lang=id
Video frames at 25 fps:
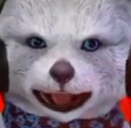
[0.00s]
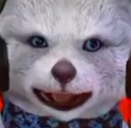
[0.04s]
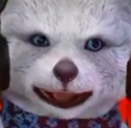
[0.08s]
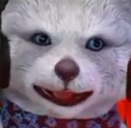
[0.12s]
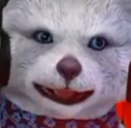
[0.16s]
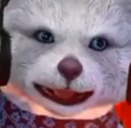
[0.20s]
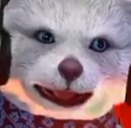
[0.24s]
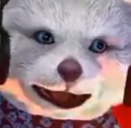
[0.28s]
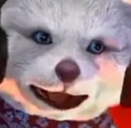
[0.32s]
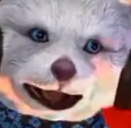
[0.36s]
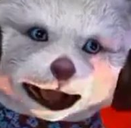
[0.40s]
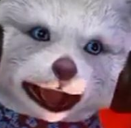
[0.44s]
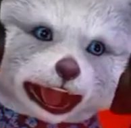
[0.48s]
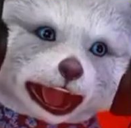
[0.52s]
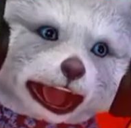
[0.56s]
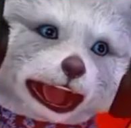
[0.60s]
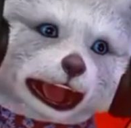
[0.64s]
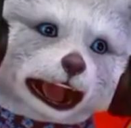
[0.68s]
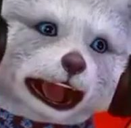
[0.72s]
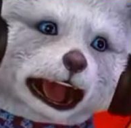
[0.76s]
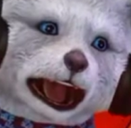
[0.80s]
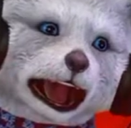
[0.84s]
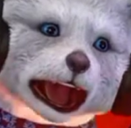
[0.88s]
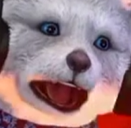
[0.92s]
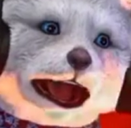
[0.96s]

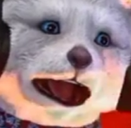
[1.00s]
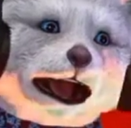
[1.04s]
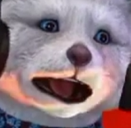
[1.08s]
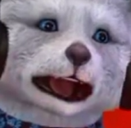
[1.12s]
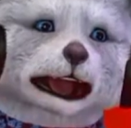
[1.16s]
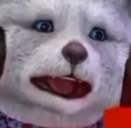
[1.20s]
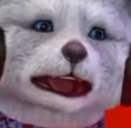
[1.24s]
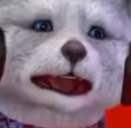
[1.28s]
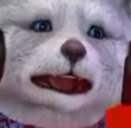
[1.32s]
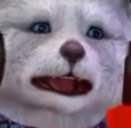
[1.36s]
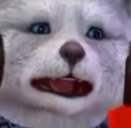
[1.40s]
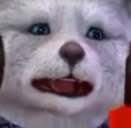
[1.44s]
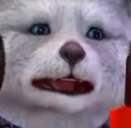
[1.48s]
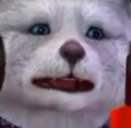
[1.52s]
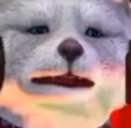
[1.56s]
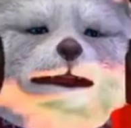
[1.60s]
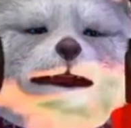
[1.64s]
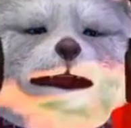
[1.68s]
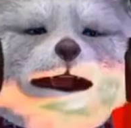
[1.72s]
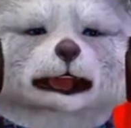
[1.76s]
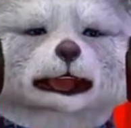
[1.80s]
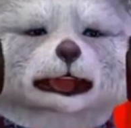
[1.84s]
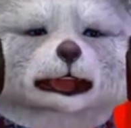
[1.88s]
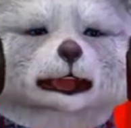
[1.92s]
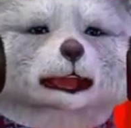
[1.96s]
station terus.
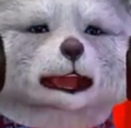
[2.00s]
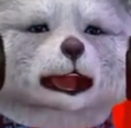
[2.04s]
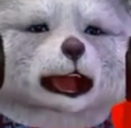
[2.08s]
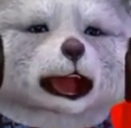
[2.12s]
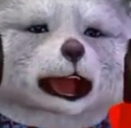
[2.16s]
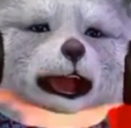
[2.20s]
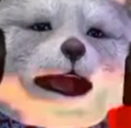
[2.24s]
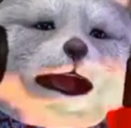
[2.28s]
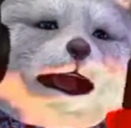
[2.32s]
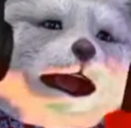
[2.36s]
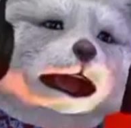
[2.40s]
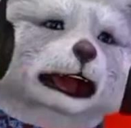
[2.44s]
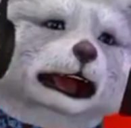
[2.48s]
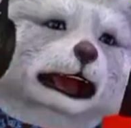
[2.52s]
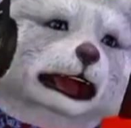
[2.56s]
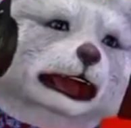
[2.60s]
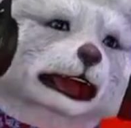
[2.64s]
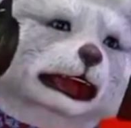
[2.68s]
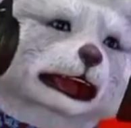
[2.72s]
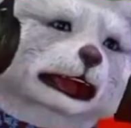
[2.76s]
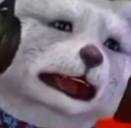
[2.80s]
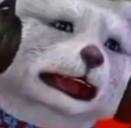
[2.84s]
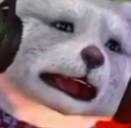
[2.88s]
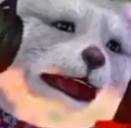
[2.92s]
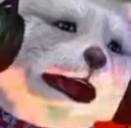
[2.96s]
Oke, kita udah
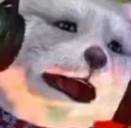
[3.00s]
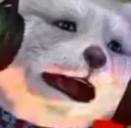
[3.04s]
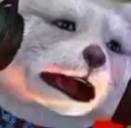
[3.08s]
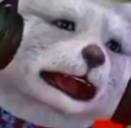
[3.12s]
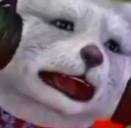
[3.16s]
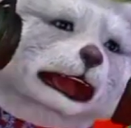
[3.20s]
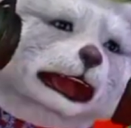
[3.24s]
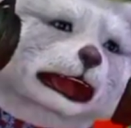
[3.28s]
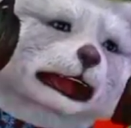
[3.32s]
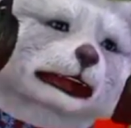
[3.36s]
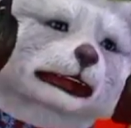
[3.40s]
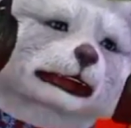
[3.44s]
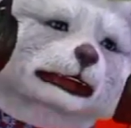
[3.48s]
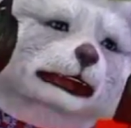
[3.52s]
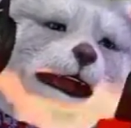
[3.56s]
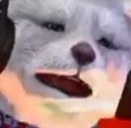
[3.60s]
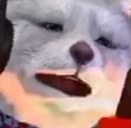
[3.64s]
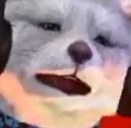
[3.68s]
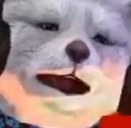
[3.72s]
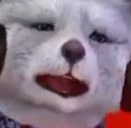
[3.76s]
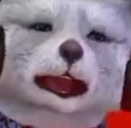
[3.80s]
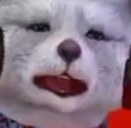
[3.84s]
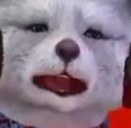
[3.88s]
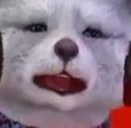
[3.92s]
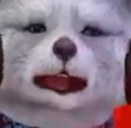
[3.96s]
berada di jalan
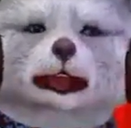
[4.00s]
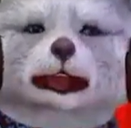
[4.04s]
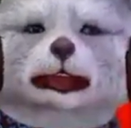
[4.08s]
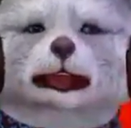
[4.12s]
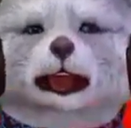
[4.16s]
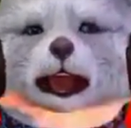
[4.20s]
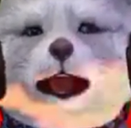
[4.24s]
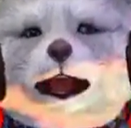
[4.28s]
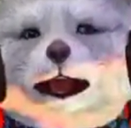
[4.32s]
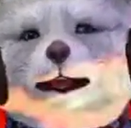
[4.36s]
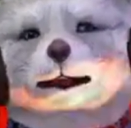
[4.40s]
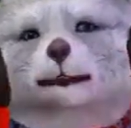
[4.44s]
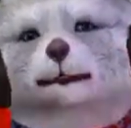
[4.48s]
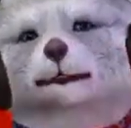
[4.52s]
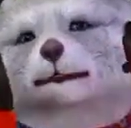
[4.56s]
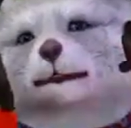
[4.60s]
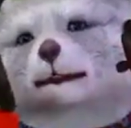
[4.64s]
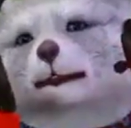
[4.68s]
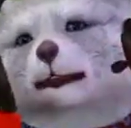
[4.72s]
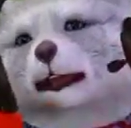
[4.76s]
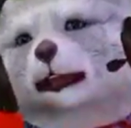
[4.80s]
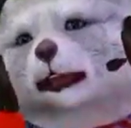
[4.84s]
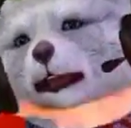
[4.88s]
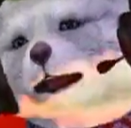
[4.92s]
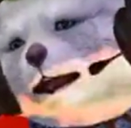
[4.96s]
tol ya
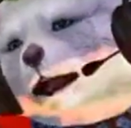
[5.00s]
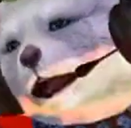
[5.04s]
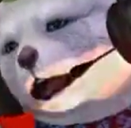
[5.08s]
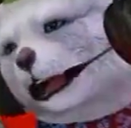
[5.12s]
teman-teman. Kali